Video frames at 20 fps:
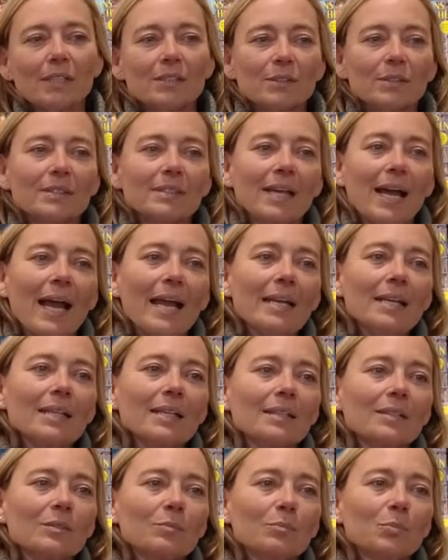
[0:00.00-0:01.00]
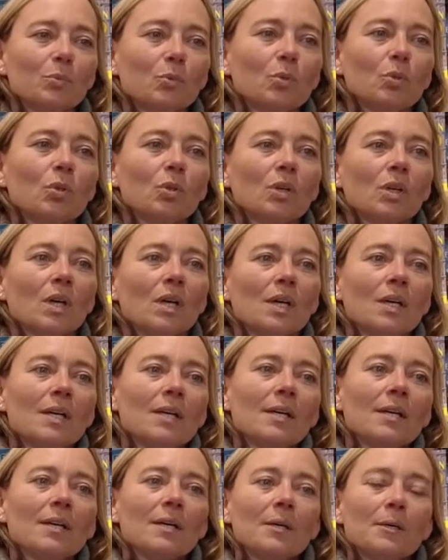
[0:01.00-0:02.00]
Also es ist eigentlich ein Buch,
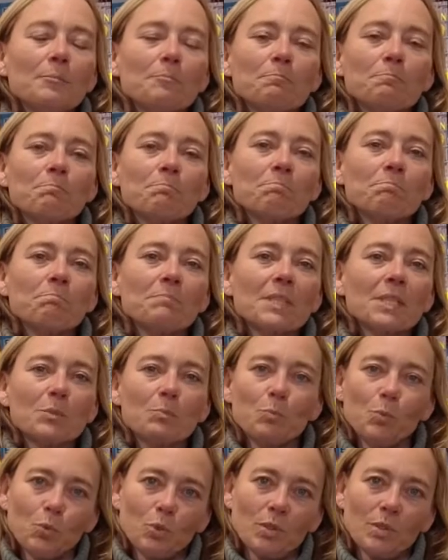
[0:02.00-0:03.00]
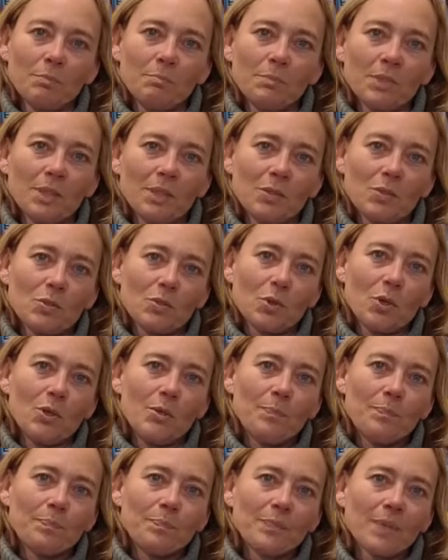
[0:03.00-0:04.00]
ähm, das Mut machen soll.